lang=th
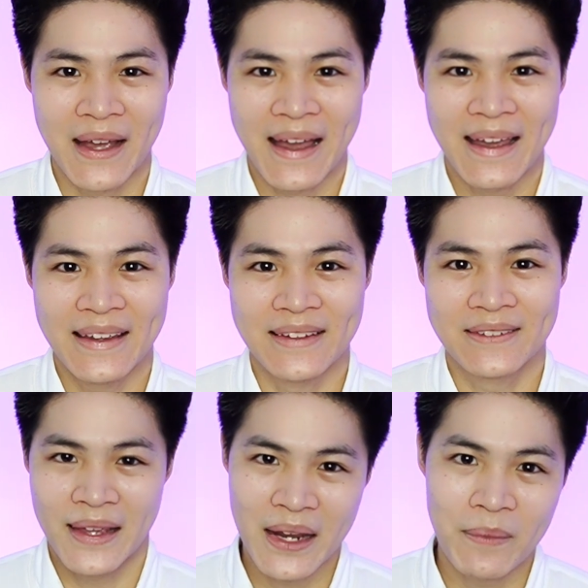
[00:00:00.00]
มง่าย
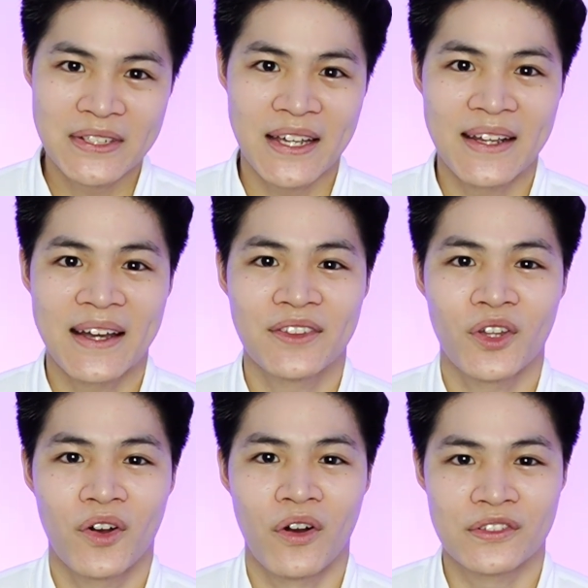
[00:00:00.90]
แนะนำให้ใช้ในขั้น
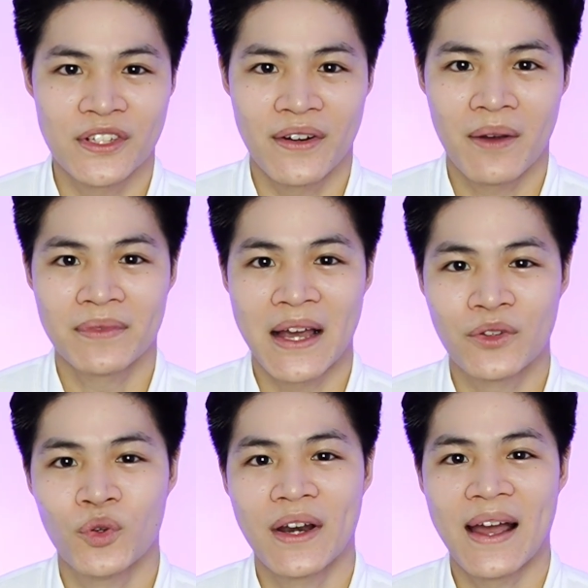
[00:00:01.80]
ตอนของเซรั่มทา
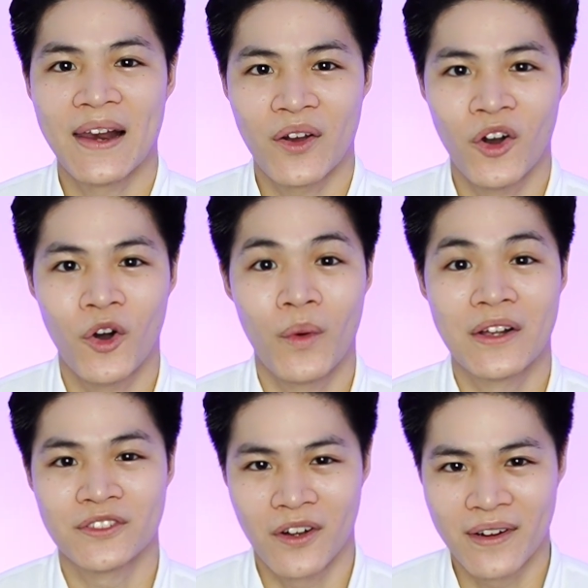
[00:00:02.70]
ทั่วหน้าและคอวัน
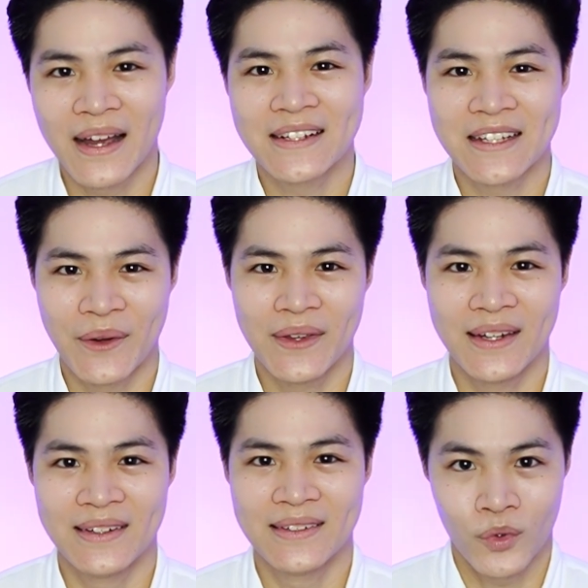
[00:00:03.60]
ละ 2 ครั้งเช้า
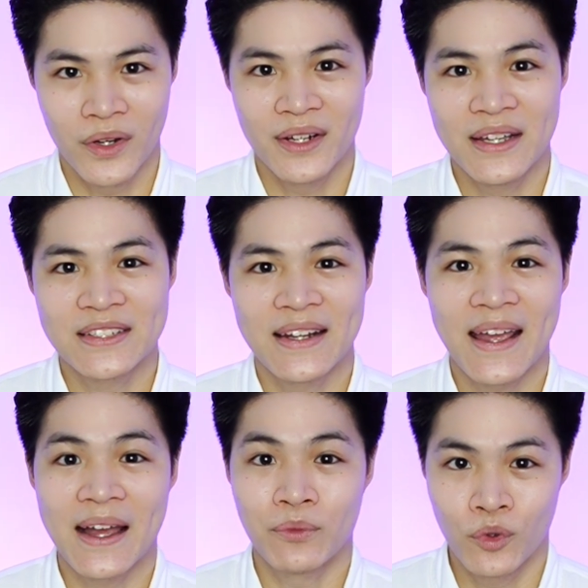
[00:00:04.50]
เย็น ตัวนี้เนี่ยใช้
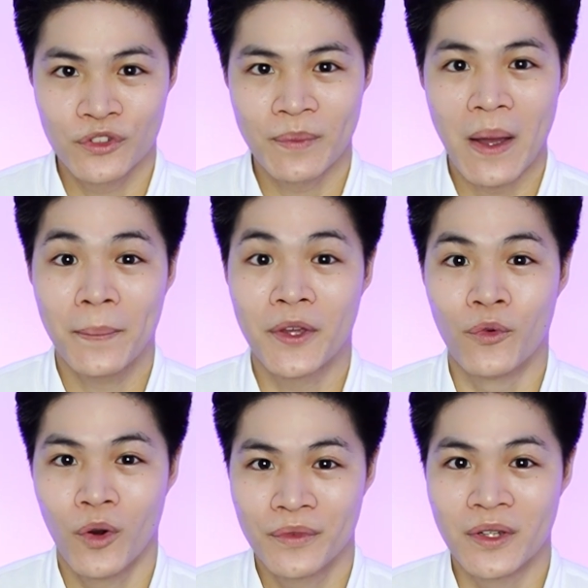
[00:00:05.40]
ได้กับทุกสภาพผิ
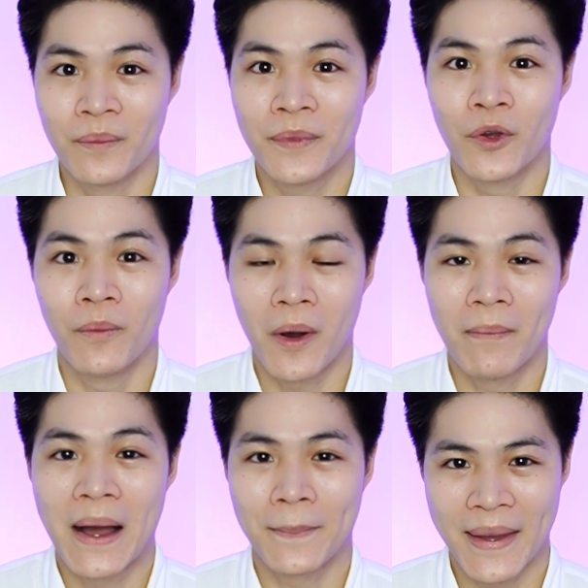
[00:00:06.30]
วรวมถึงผิวบอบ
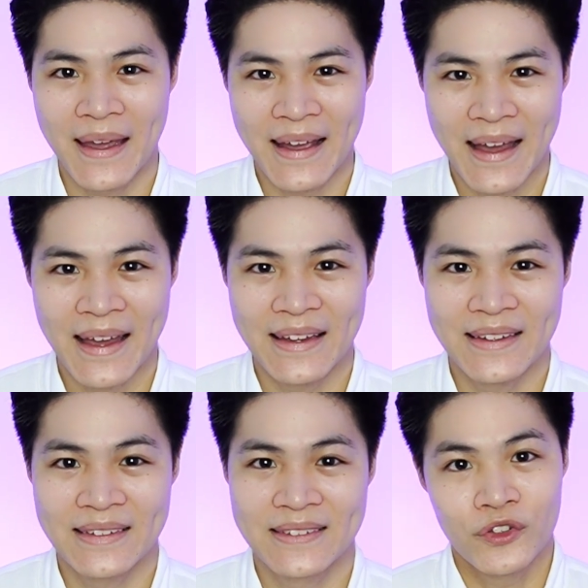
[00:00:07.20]
บางแพ้ง่าย
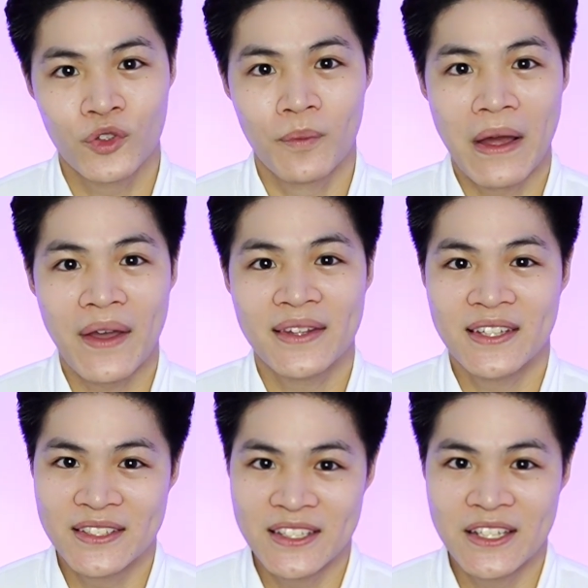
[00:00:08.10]
โดยสรุปแล้ว
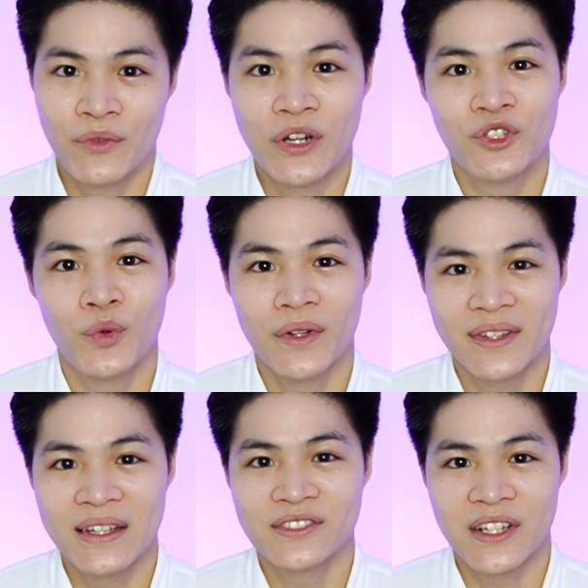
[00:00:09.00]
ATG
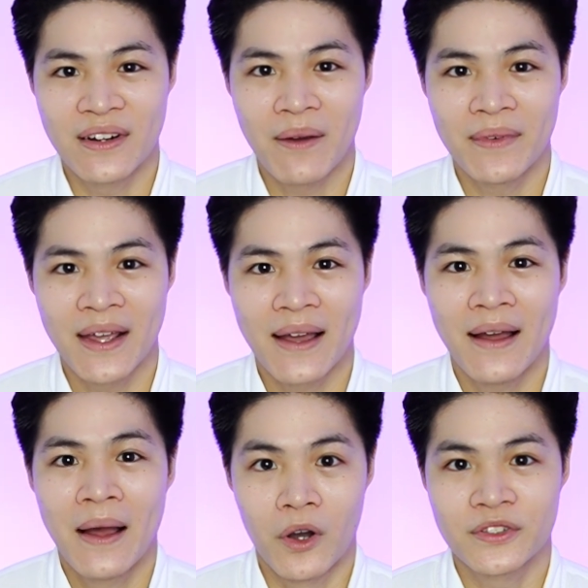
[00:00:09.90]
Rejuvenating Serum เนี่ย
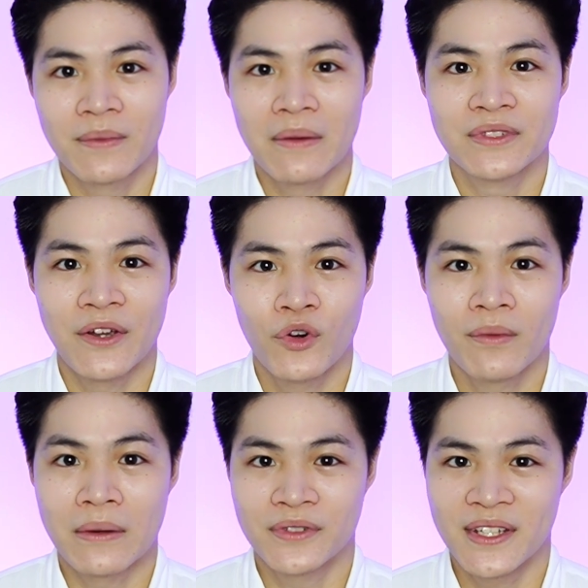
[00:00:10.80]
เหมาะสำหรับใช้ร่ว
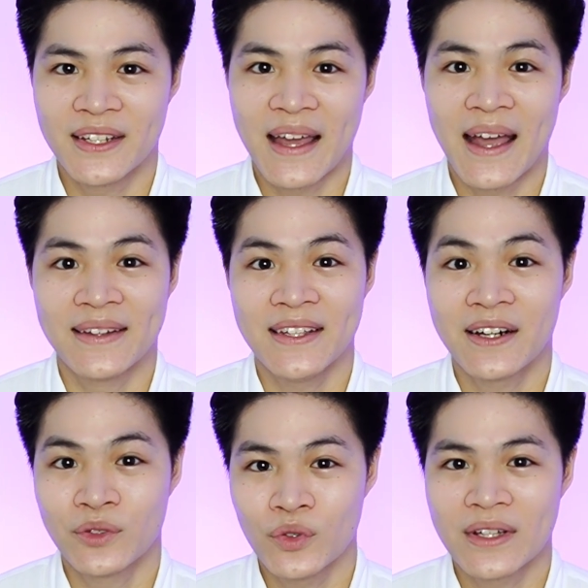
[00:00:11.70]
มกับสกินแคร์ที่
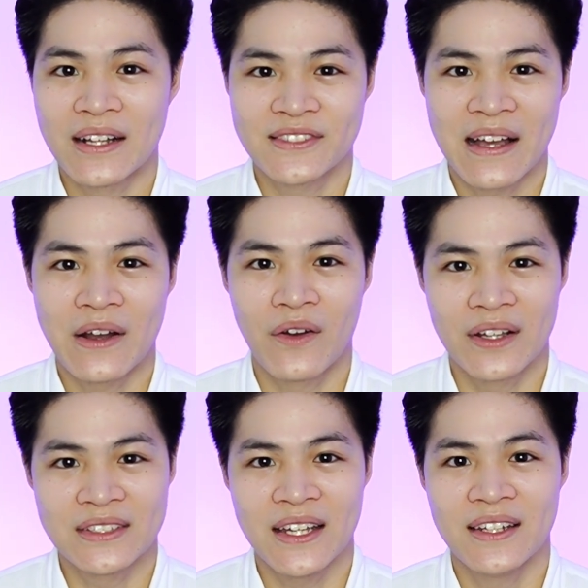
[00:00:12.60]
กระตุ้นการสร้างคอล
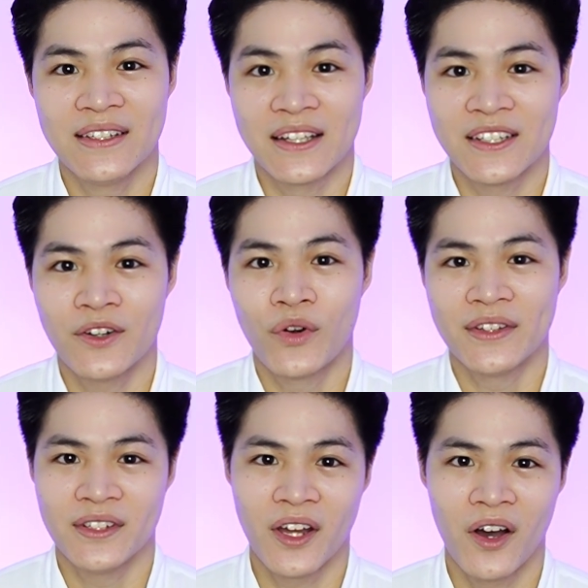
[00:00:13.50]
ลาเจน อย่างเช่น
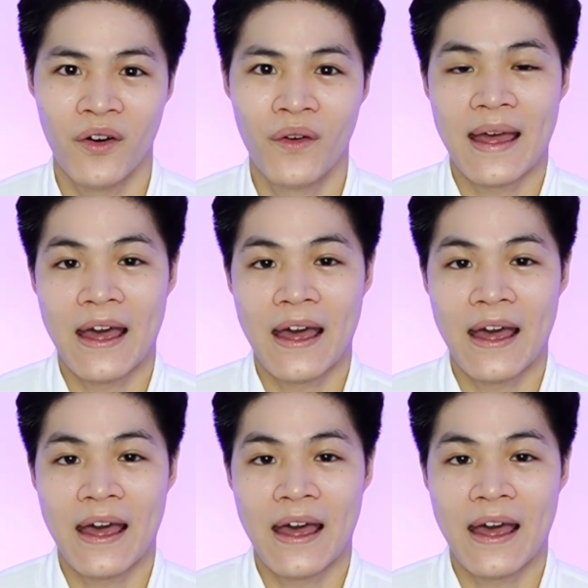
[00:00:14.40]
Retinol